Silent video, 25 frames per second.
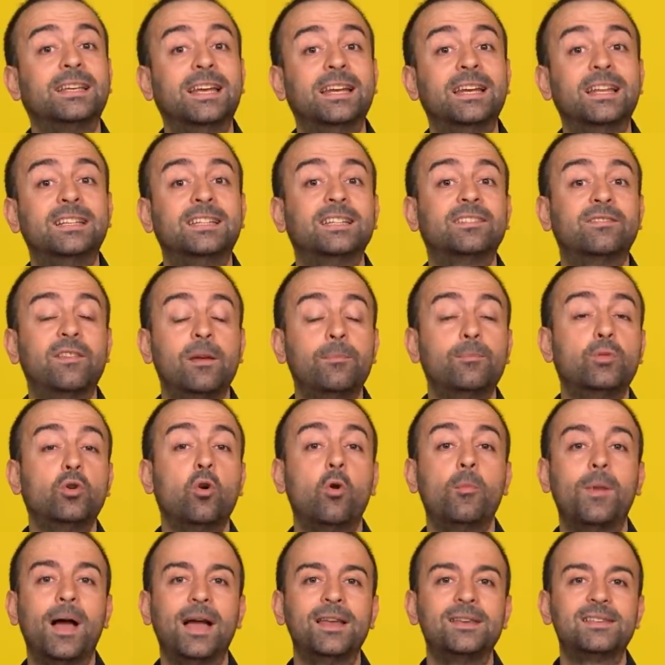genetik ve
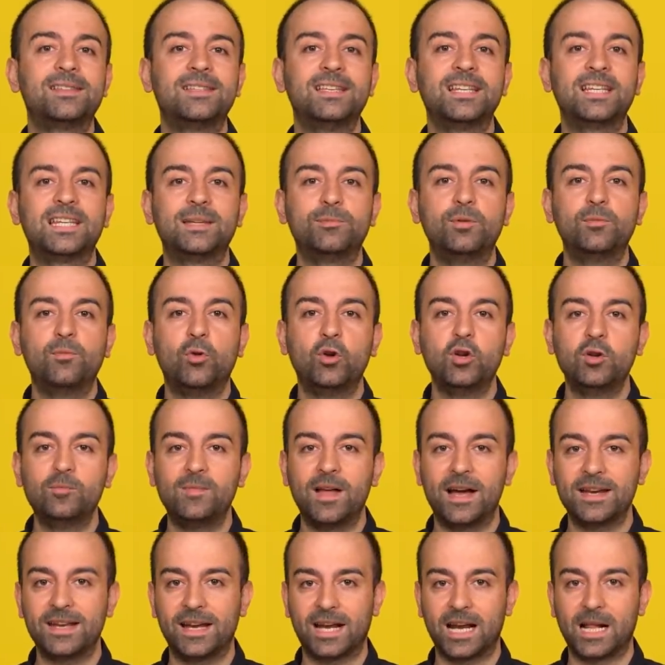biyomühendislik gibi
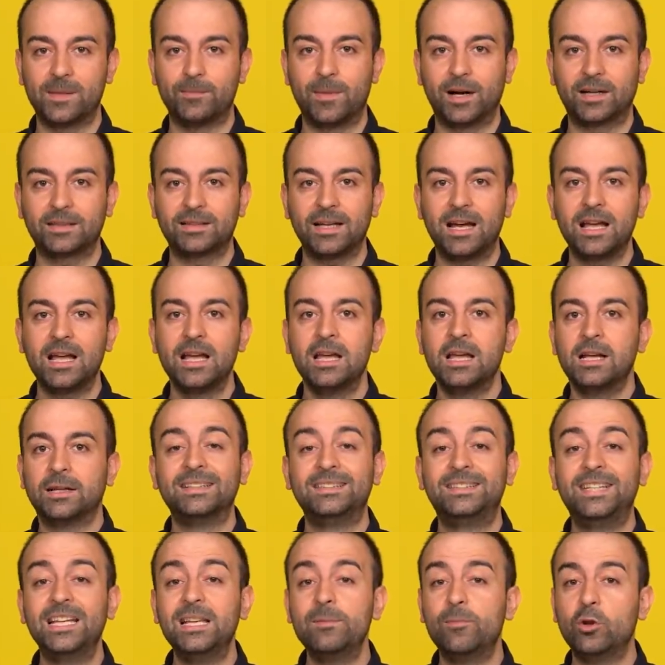bölümler yer almakta.
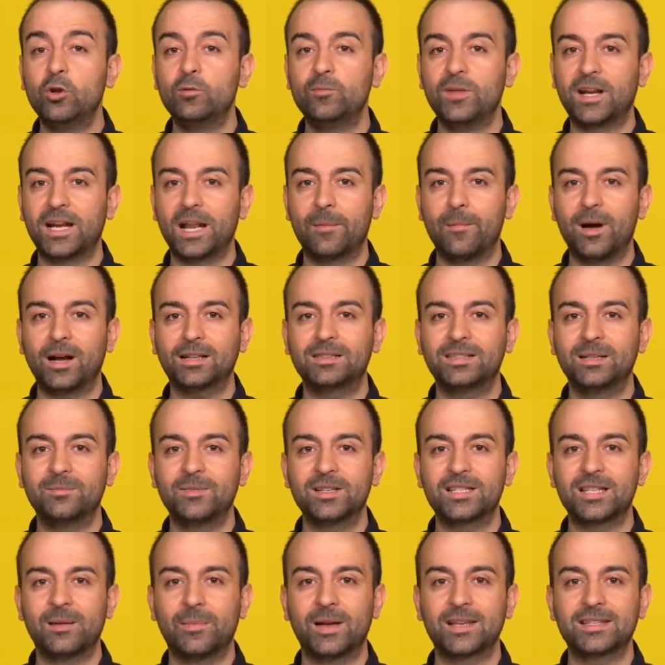Dil bölümlerine
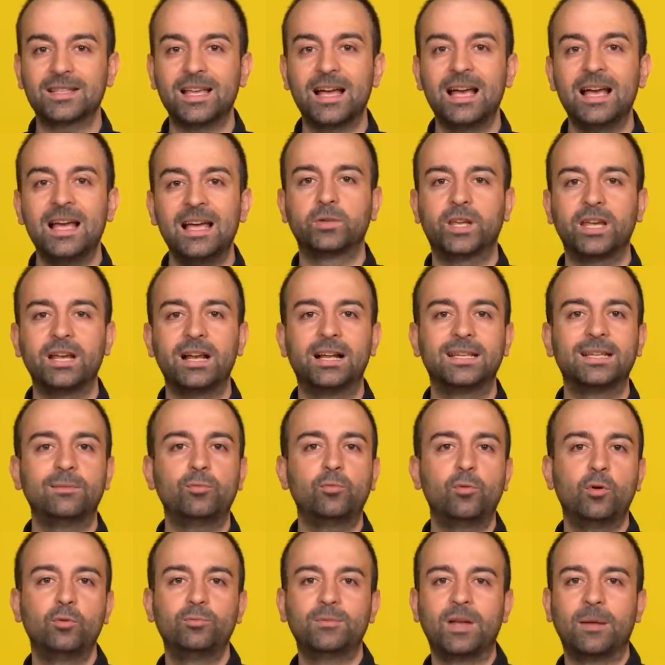baktığımız zamansa genelde
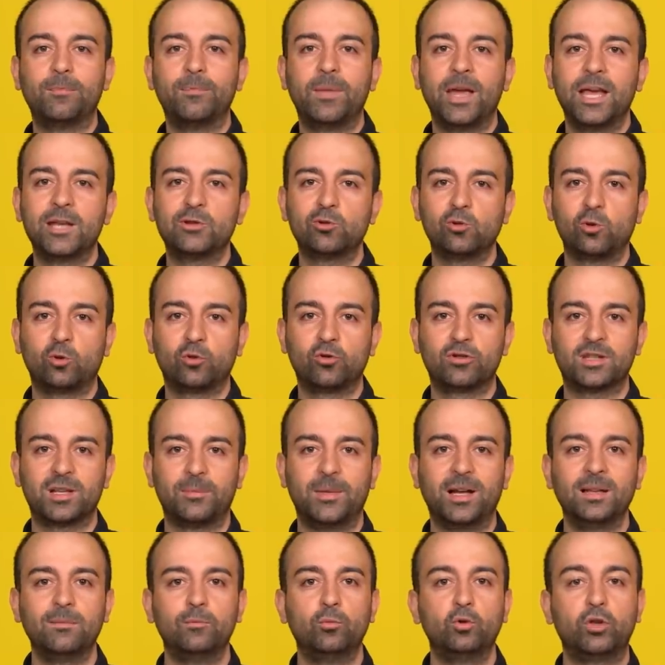bu bölümden mezun olduğu
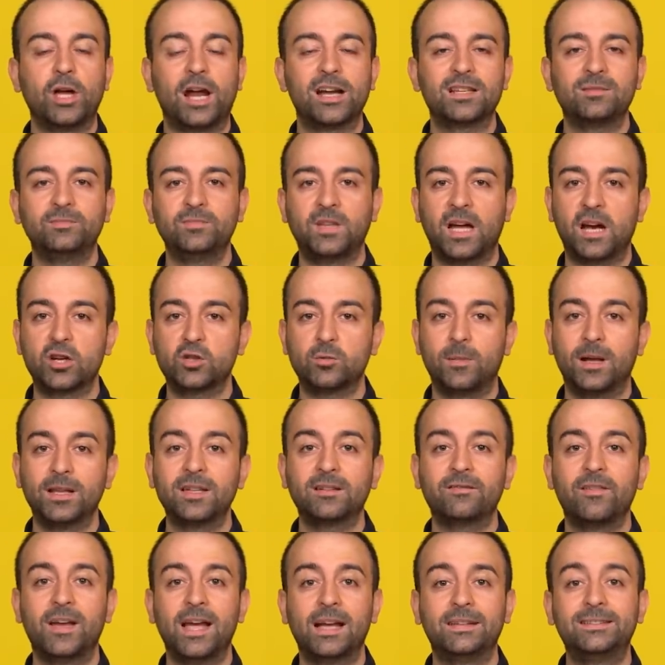zaman mütercim
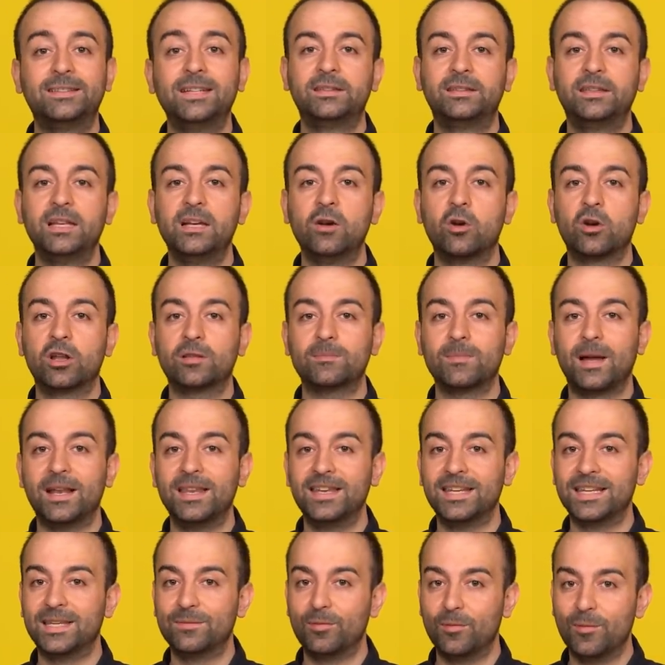tercümanlık veya dil
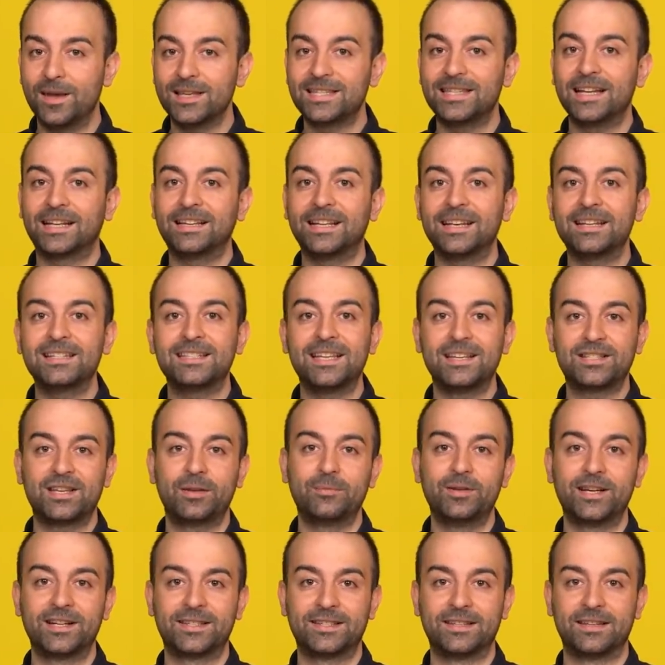öğretmenliği gibi meslekleri
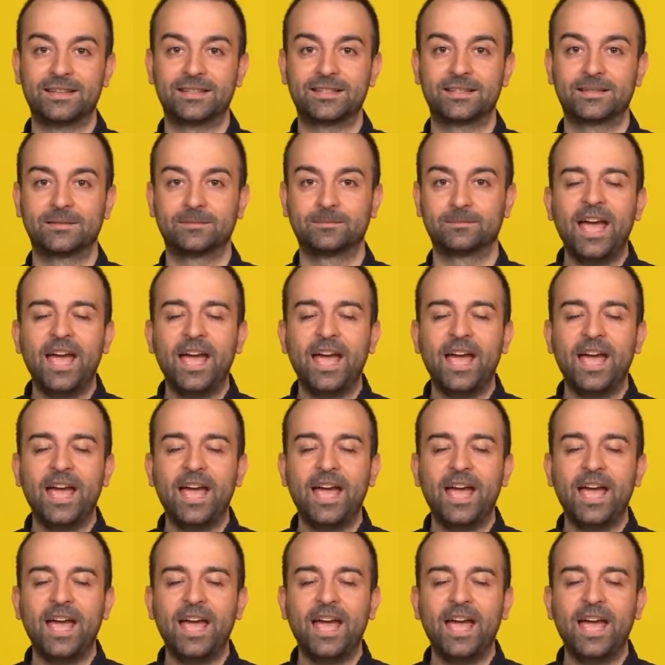seçebilirsiniz.